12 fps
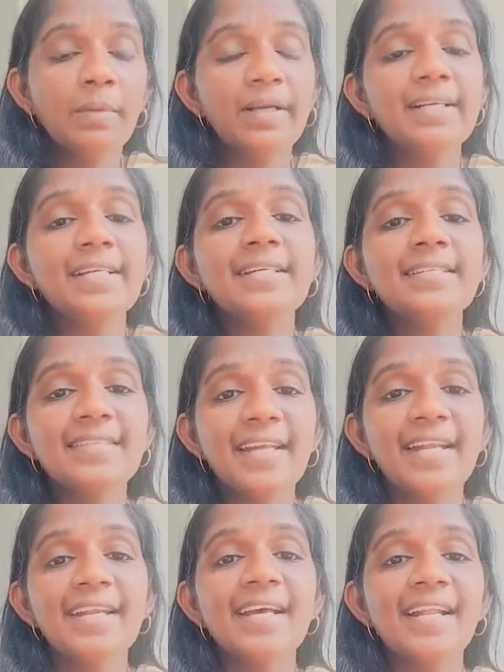மைடியர்ஸ்
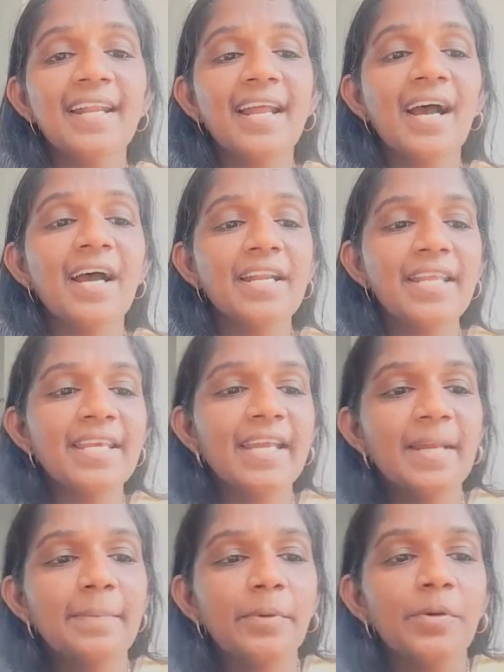என்னன்னா
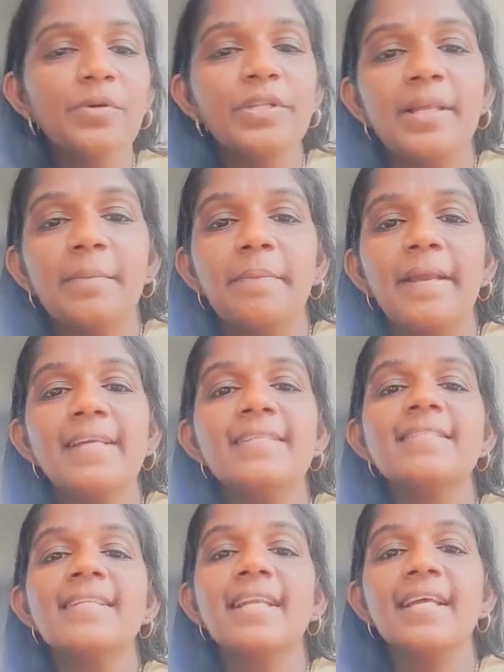நீங்கள் இப்போது இந்த
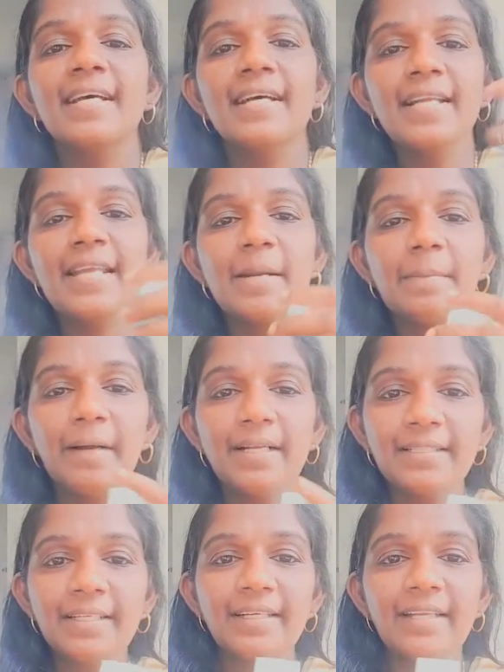பேஸ்ட்டில் நீங்கள்
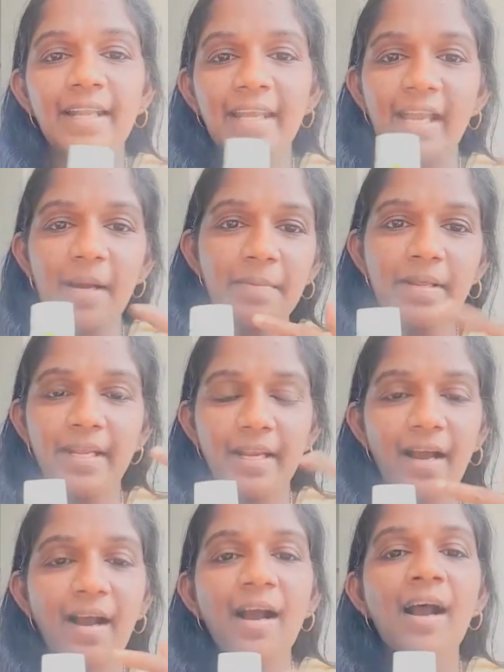பல் தீட்டுறீங்க
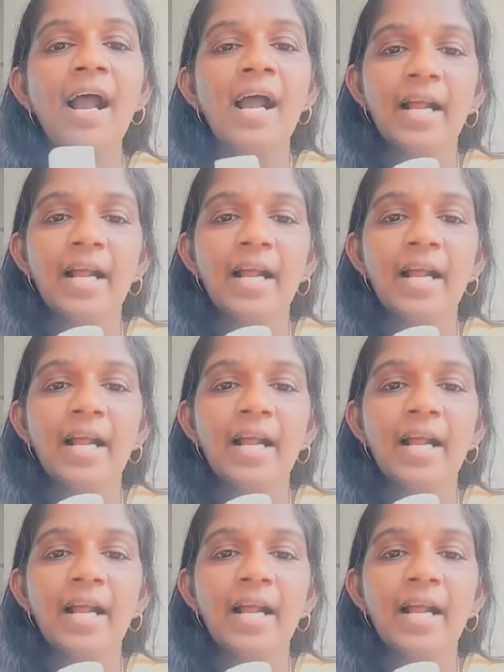அப்படின்னா